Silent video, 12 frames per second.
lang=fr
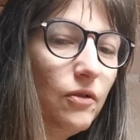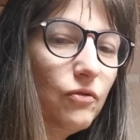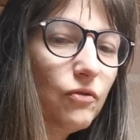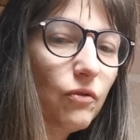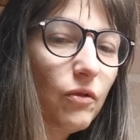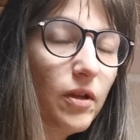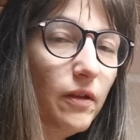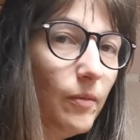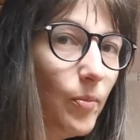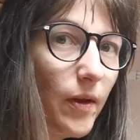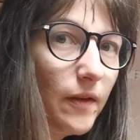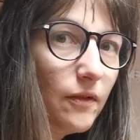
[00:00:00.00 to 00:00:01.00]
Je crois qu'il y
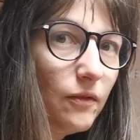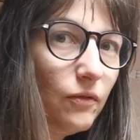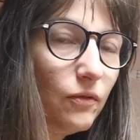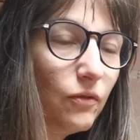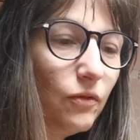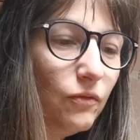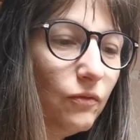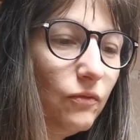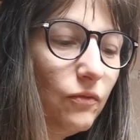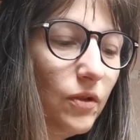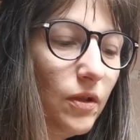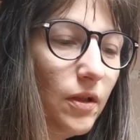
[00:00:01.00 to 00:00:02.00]
avait personne d'autre que
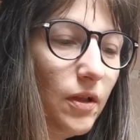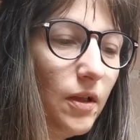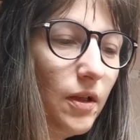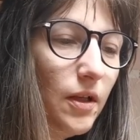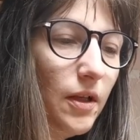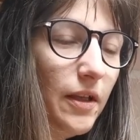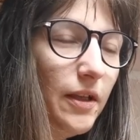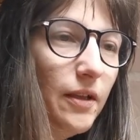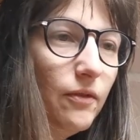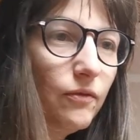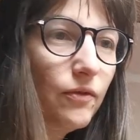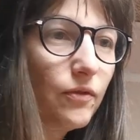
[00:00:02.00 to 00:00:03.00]
nous.
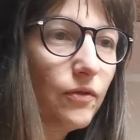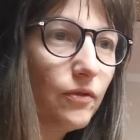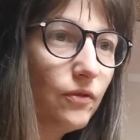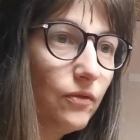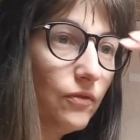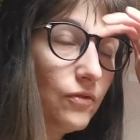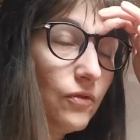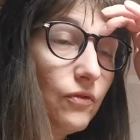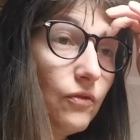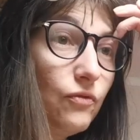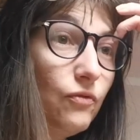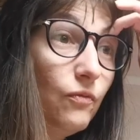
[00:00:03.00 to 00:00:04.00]
Et on entend,
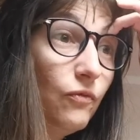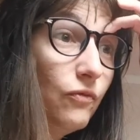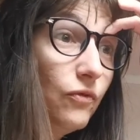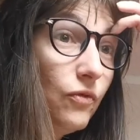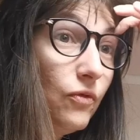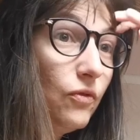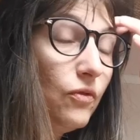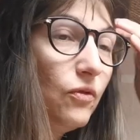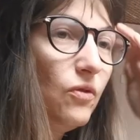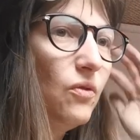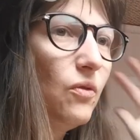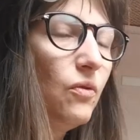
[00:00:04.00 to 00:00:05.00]
j'entends du monde
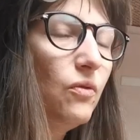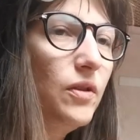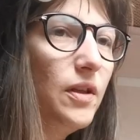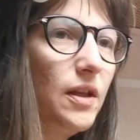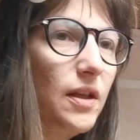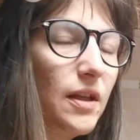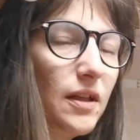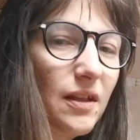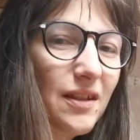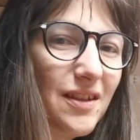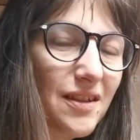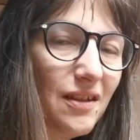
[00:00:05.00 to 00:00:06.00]
euh, rôder,
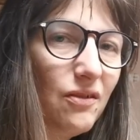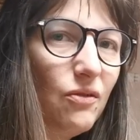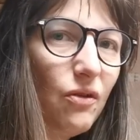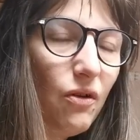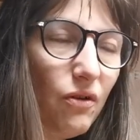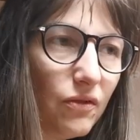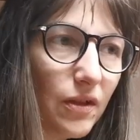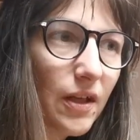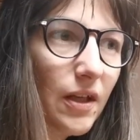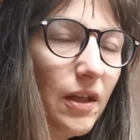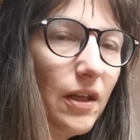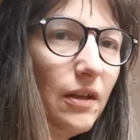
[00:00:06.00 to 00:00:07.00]
quelqu'un qui essaye de
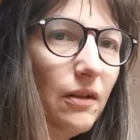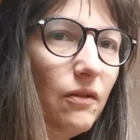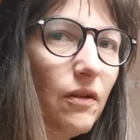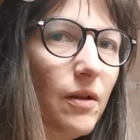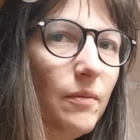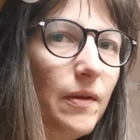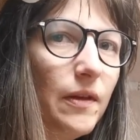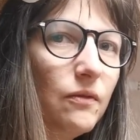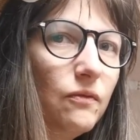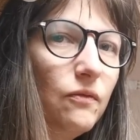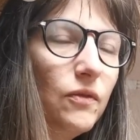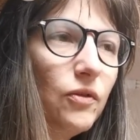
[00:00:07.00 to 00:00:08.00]
rentrer dans la
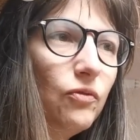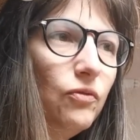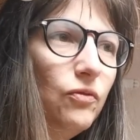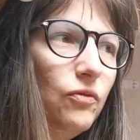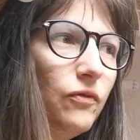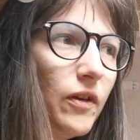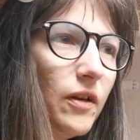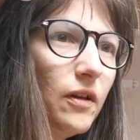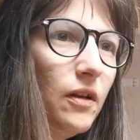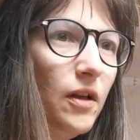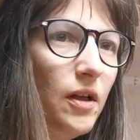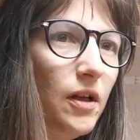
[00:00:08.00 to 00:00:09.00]
maison et tout.
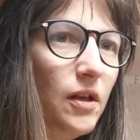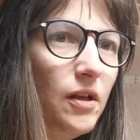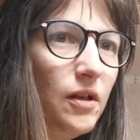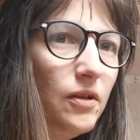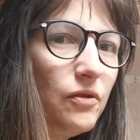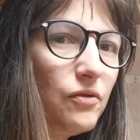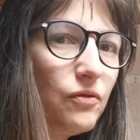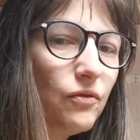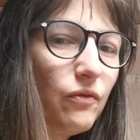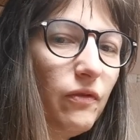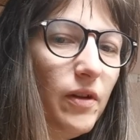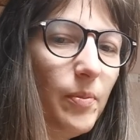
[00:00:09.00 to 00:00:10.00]
Enfin,
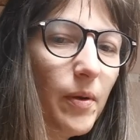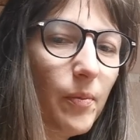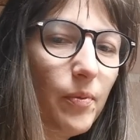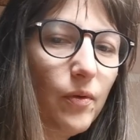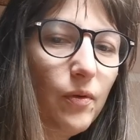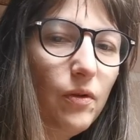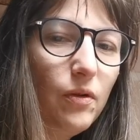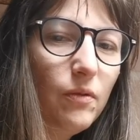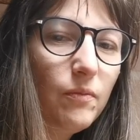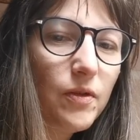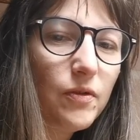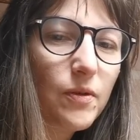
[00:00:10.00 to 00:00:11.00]
je flippe un peu,
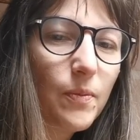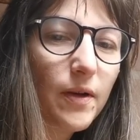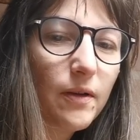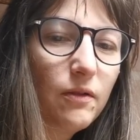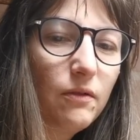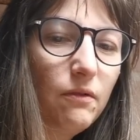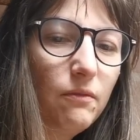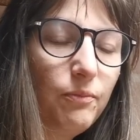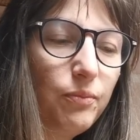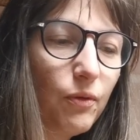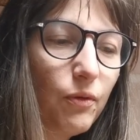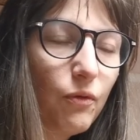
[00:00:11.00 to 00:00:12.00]
mais je sais pas
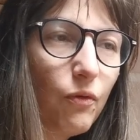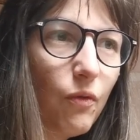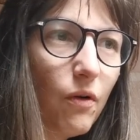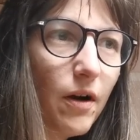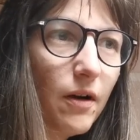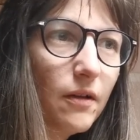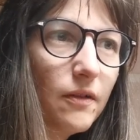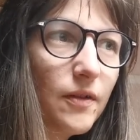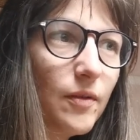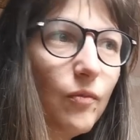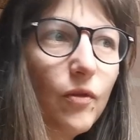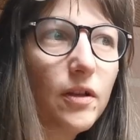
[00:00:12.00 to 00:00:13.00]
pourquoi.
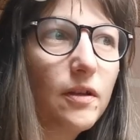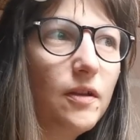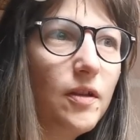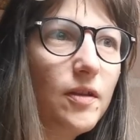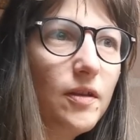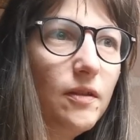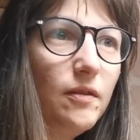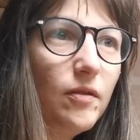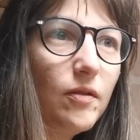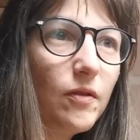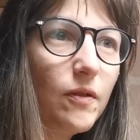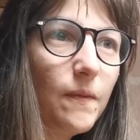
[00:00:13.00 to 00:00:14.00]
C'est moi qui décide.
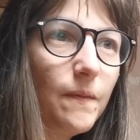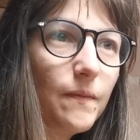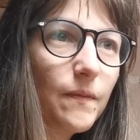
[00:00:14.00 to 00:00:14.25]
Euh,